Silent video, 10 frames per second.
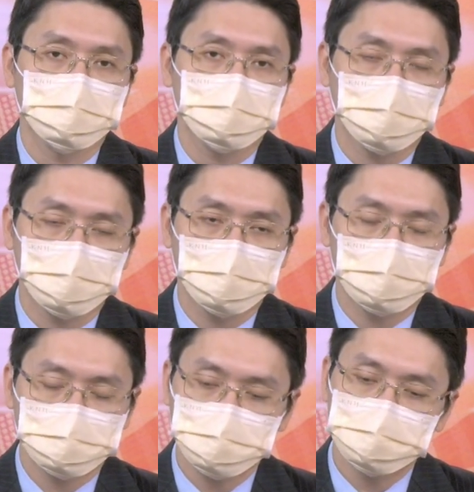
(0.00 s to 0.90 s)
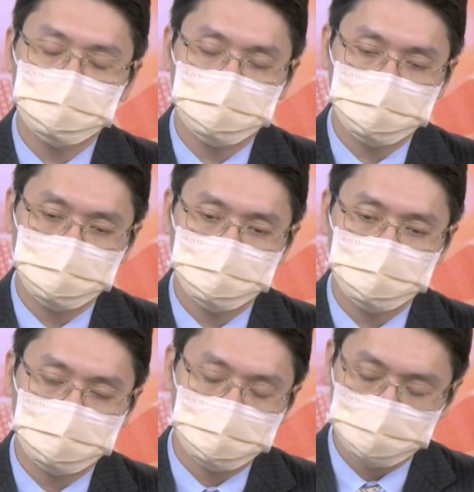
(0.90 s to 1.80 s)
那近期
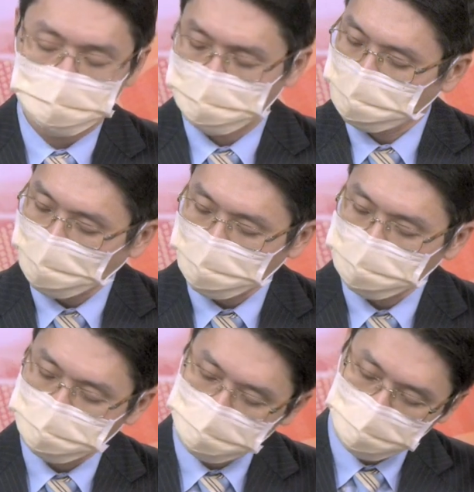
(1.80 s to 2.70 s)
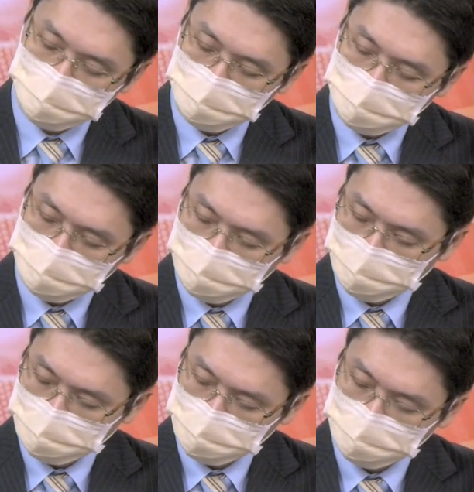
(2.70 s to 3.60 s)
呃，可能雅股因为
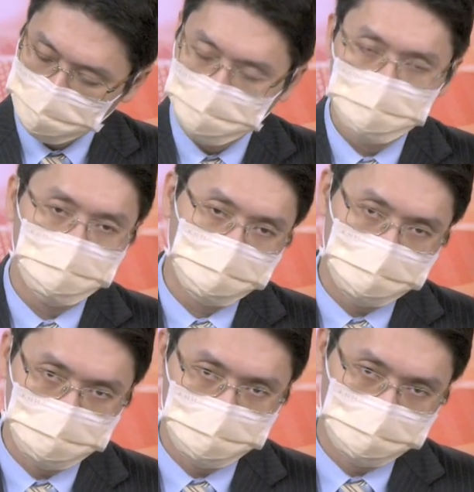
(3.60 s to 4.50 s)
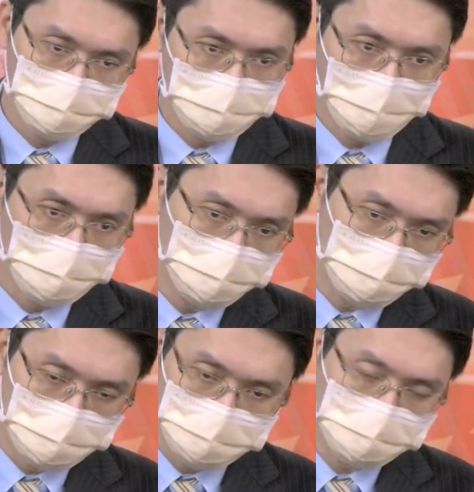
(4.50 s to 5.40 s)
呃，中国大陆
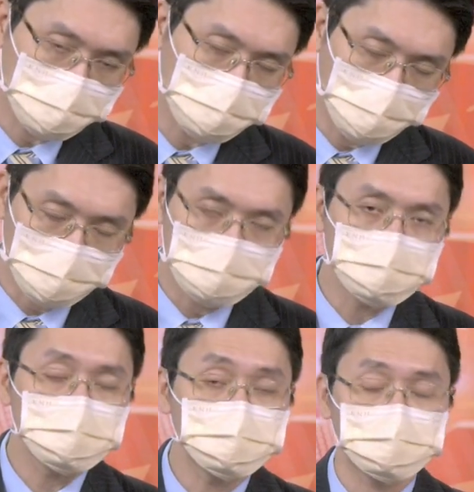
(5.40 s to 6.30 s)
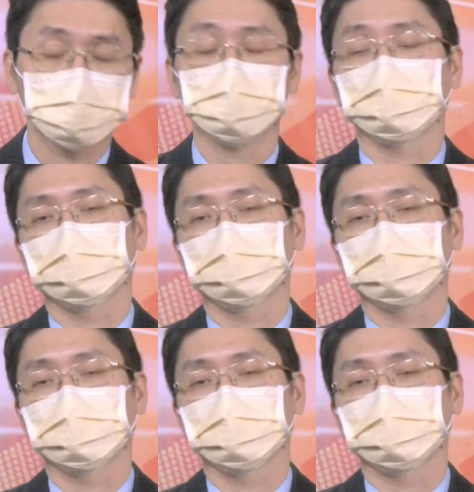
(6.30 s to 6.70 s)
也不晓得哪根筋不对